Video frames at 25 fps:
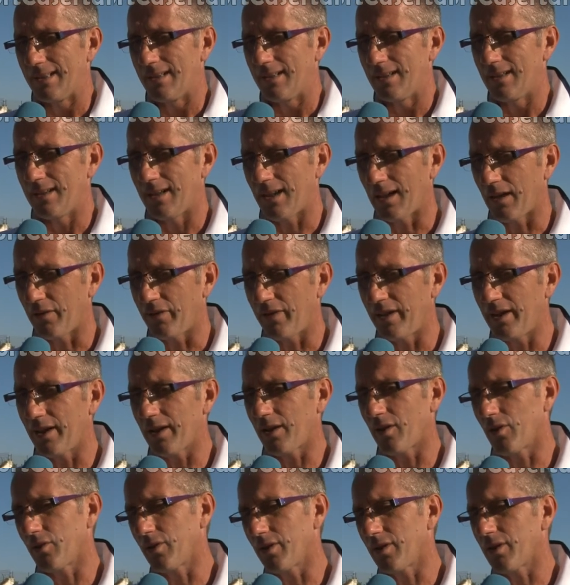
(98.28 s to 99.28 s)
alla
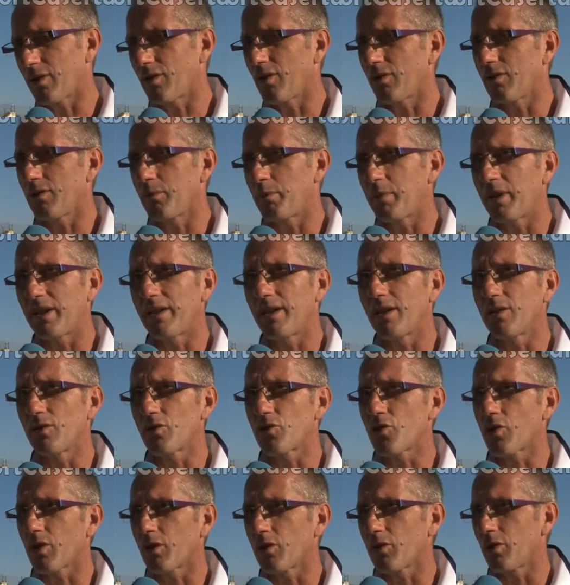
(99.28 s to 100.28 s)
fine con, con, prendendo
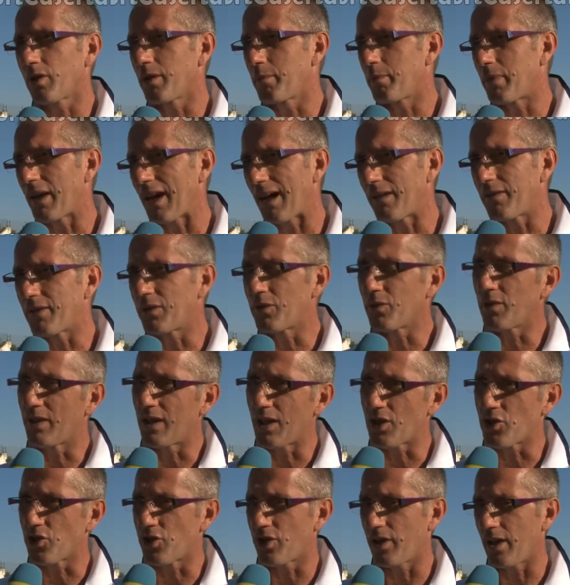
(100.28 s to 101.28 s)
giocatori bravi tu
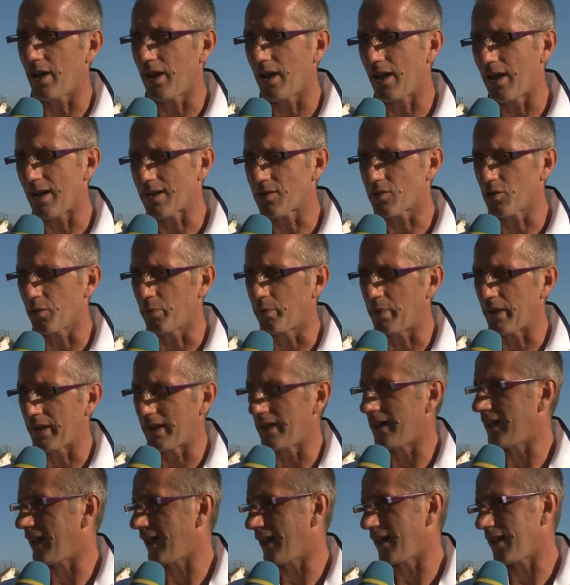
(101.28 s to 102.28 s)
riesci a
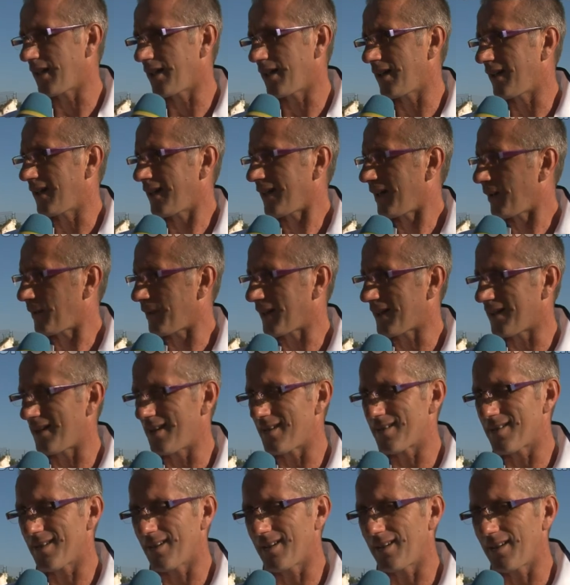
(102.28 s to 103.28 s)
sopperire alla, alla,
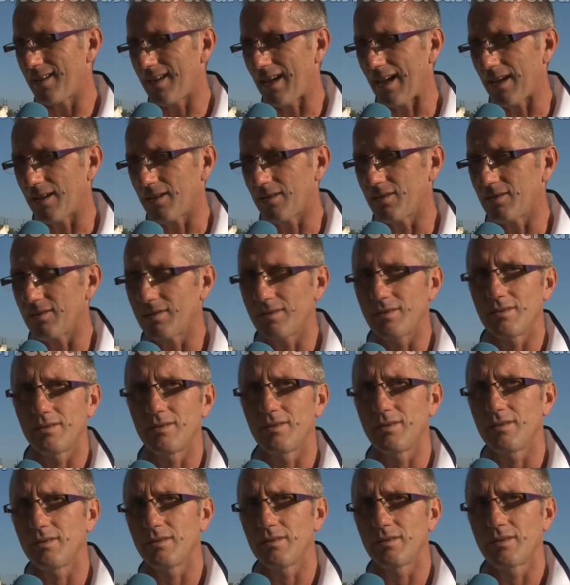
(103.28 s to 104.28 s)
partenza in
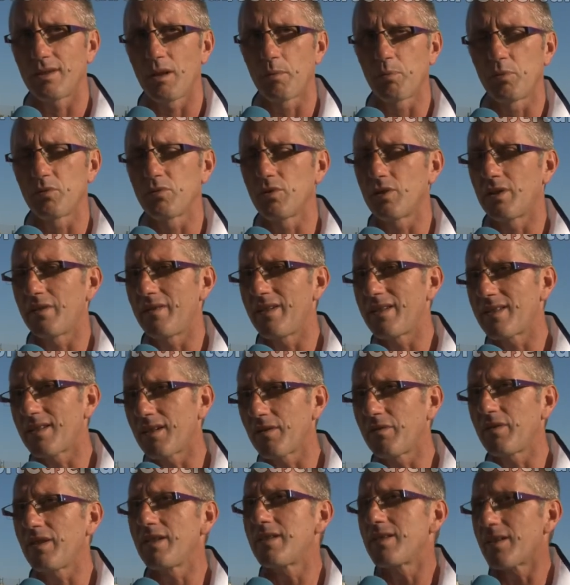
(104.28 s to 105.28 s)
ritardo. Dal punto di
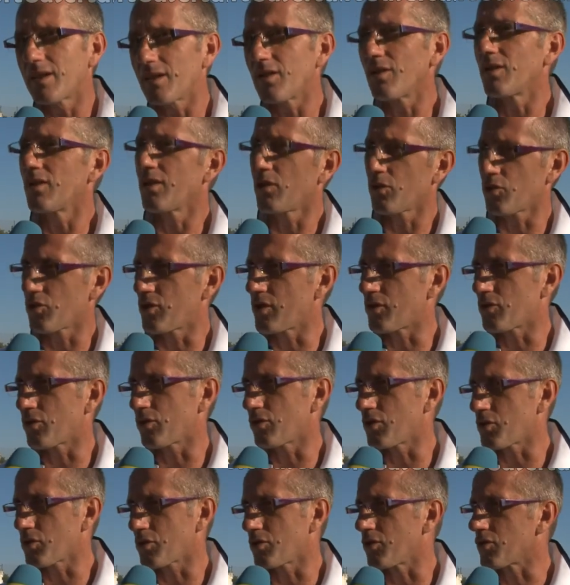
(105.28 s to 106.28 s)
vista fisico è lo stesso
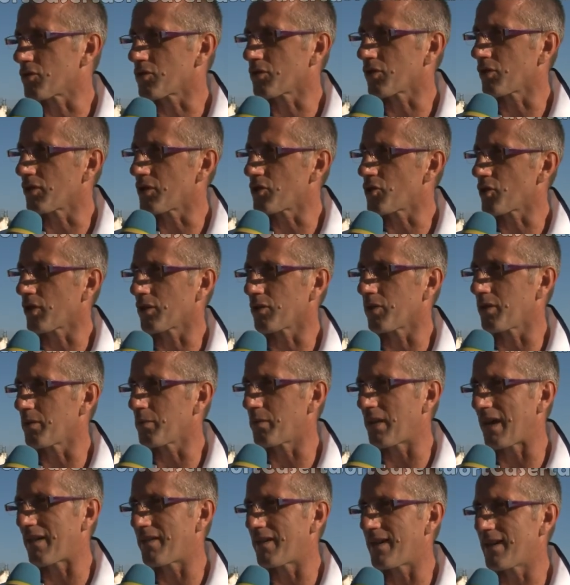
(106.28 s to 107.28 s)
discorso, con i giocatori
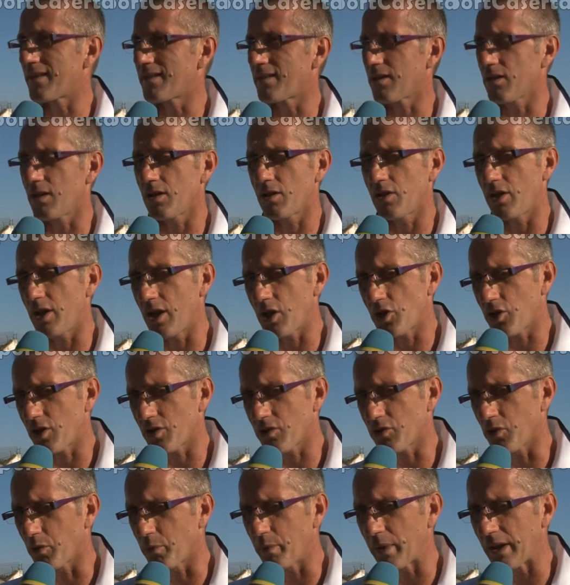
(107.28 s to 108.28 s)
bravi riesci, riesci a
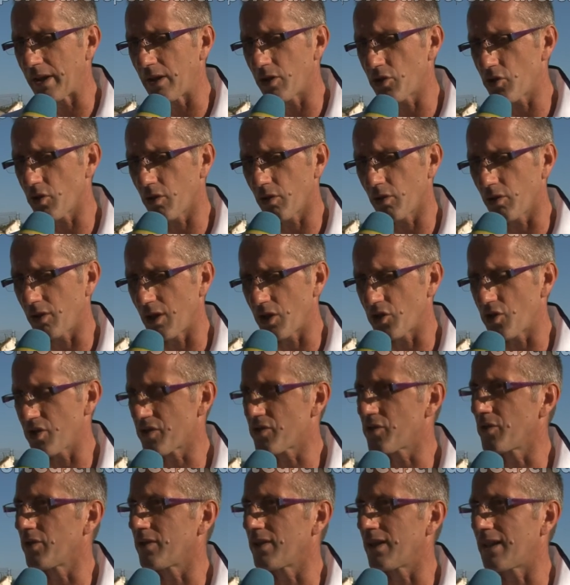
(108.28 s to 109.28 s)
sopperire con la
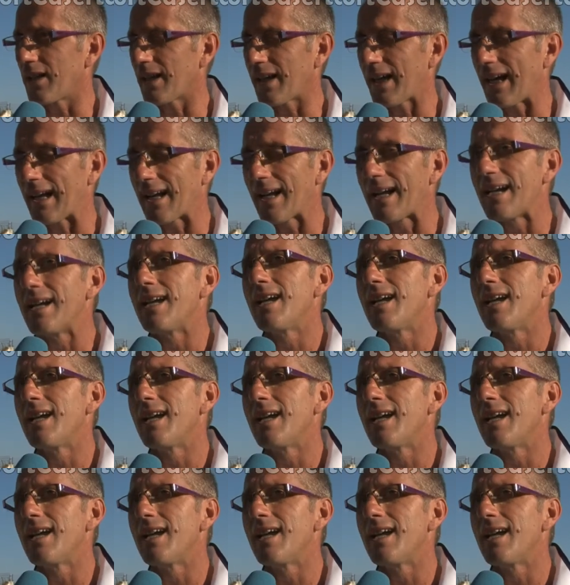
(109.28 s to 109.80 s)
gestione della gara.